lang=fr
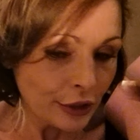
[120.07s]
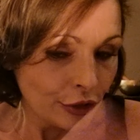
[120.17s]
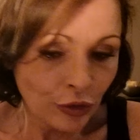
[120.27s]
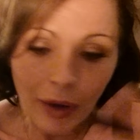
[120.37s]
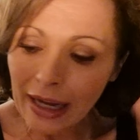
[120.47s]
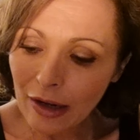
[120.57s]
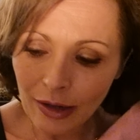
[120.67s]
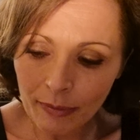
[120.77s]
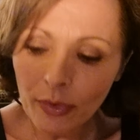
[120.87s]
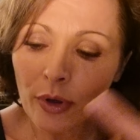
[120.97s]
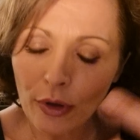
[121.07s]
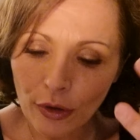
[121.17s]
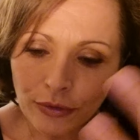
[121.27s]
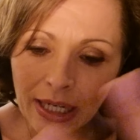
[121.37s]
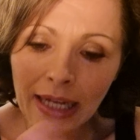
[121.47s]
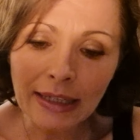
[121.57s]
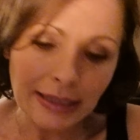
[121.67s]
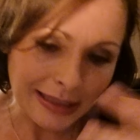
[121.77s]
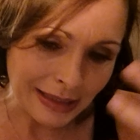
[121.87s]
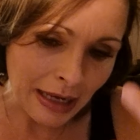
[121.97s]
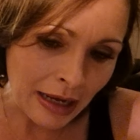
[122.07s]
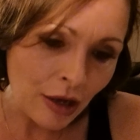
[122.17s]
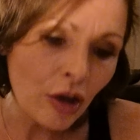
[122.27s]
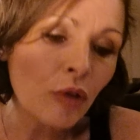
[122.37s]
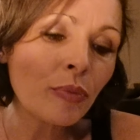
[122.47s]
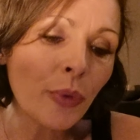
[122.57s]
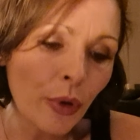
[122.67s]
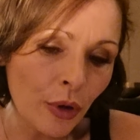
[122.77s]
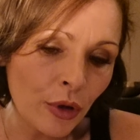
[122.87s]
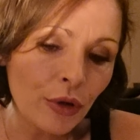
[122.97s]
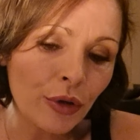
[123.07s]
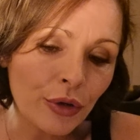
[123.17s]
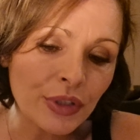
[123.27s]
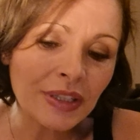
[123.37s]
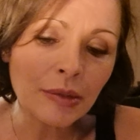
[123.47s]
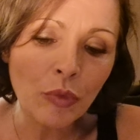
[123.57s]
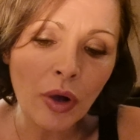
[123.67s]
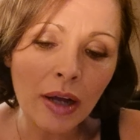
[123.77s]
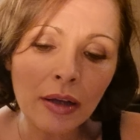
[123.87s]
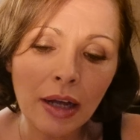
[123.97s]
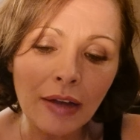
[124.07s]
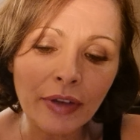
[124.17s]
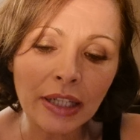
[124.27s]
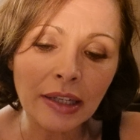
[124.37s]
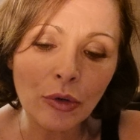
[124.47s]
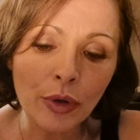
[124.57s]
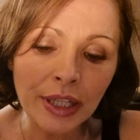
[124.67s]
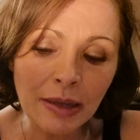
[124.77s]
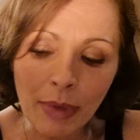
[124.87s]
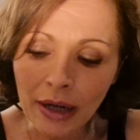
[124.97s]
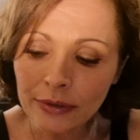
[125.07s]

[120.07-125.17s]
Il y aura quand même, voilà, ce sera un peu six mois avec des hauts et des bas,